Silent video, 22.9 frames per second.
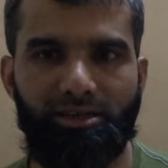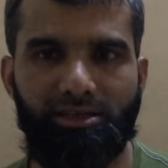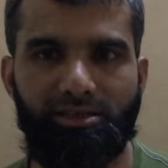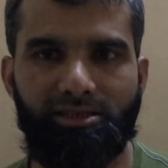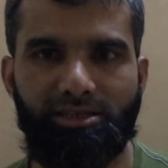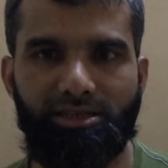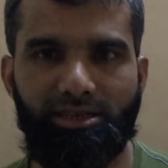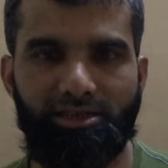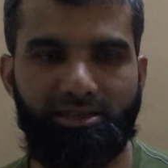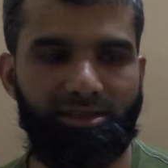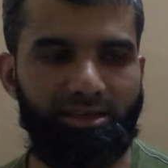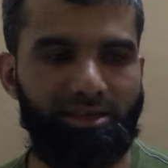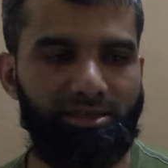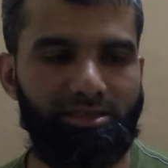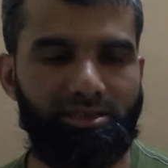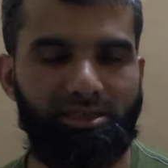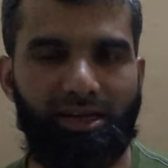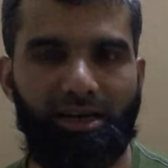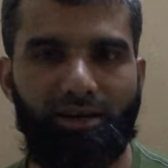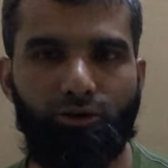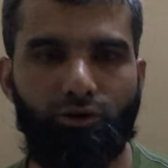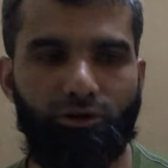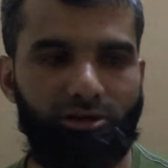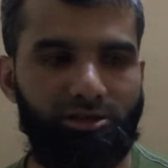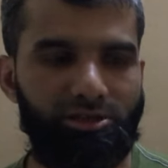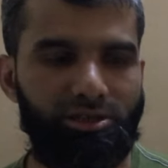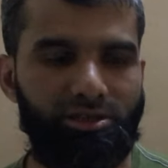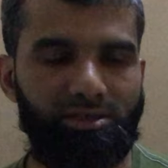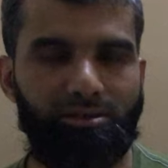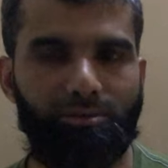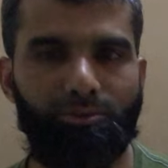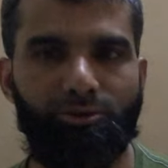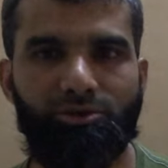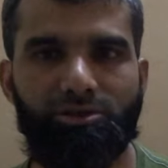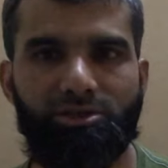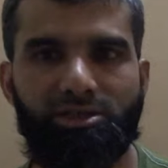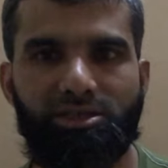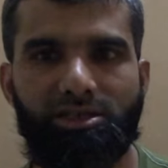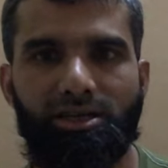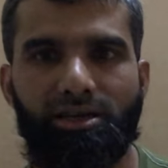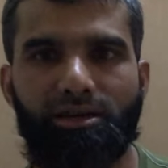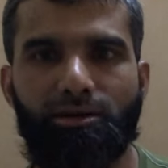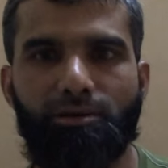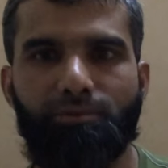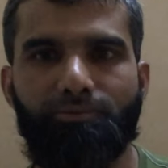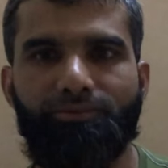স্টেজে যা ঘটেছে যেমন সে
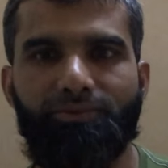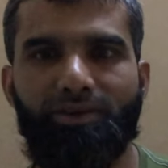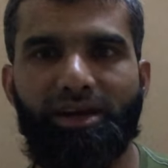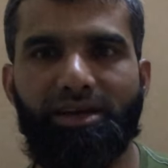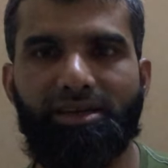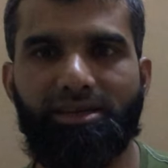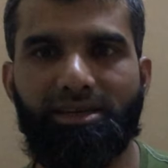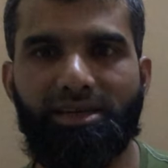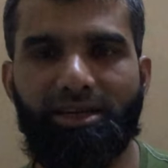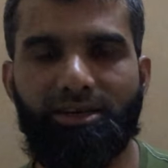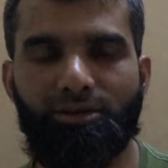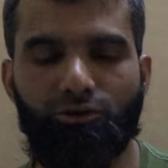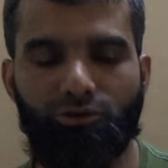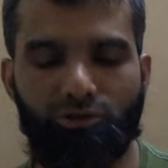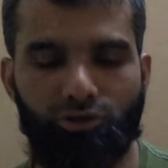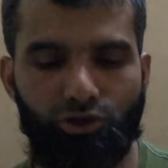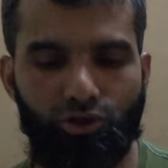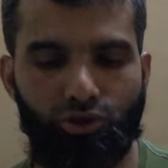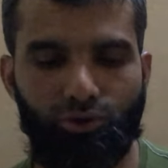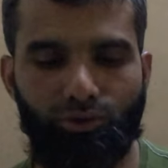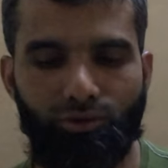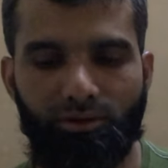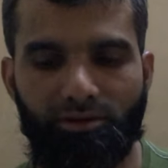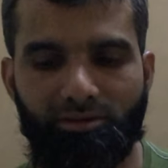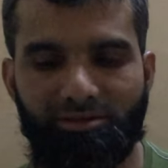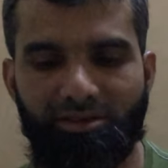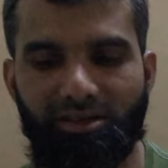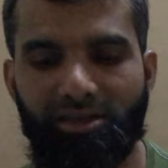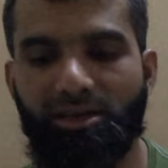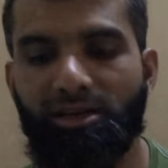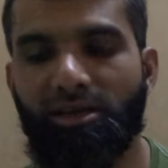ফ্যাট গেইন করতে শুরু করছে